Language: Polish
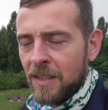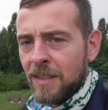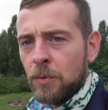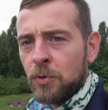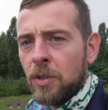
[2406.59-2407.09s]

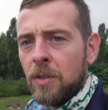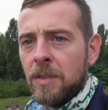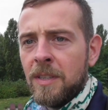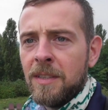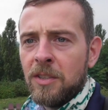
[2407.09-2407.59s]
E,
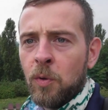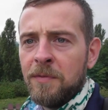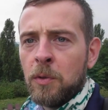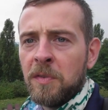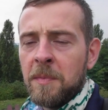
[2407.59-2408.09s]
dużo e,
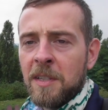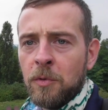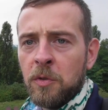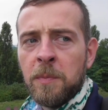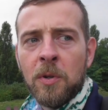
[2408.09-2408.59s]
człowieków z
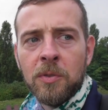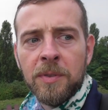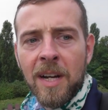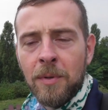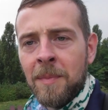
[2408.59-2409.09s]
marmurów
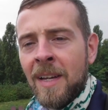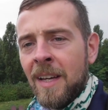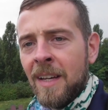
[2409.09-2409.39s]
pooglądałem,